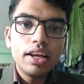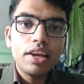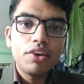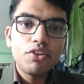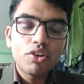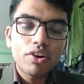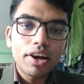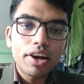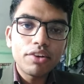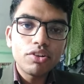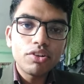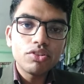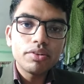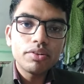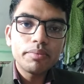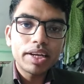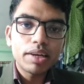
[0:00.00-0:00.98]

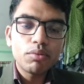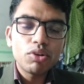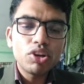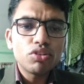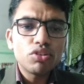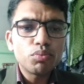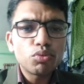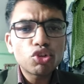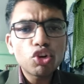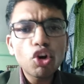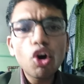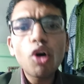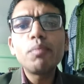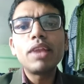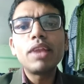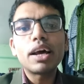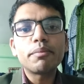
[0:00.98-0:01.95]
এন্ডোক্রাইনোলজি মেটাবলিজম
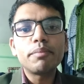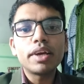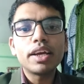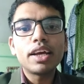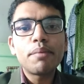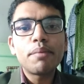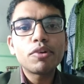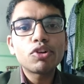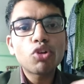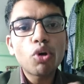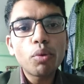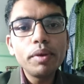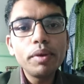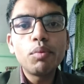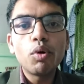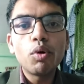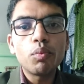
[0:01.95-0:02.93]
সব লাগবে আমরা
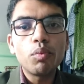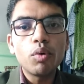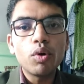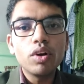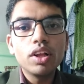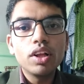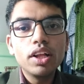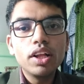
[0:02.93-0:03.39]
সবই পড়বো